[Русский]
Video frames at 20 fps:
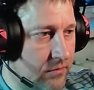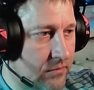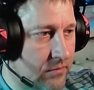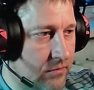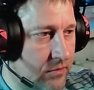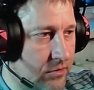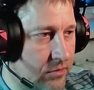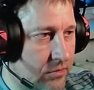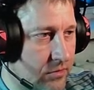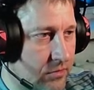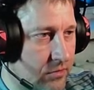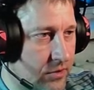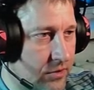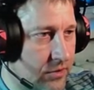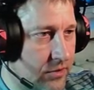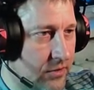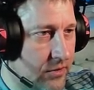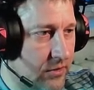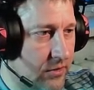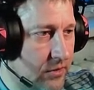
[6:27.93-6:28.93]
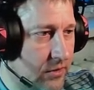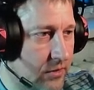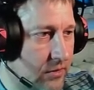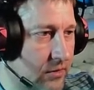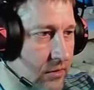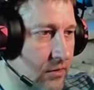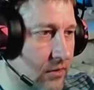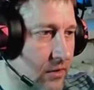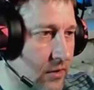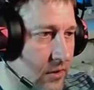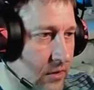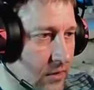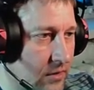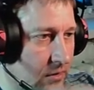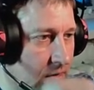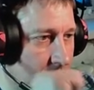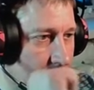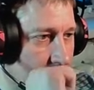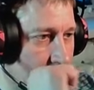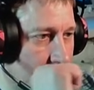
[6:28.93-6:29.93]
163.
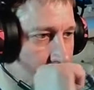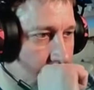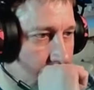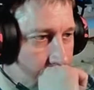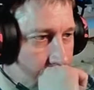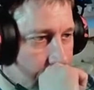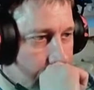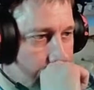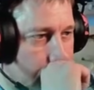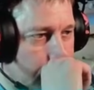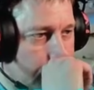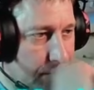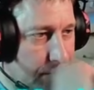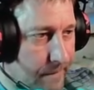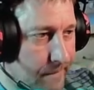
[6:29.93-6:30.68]
Нормально.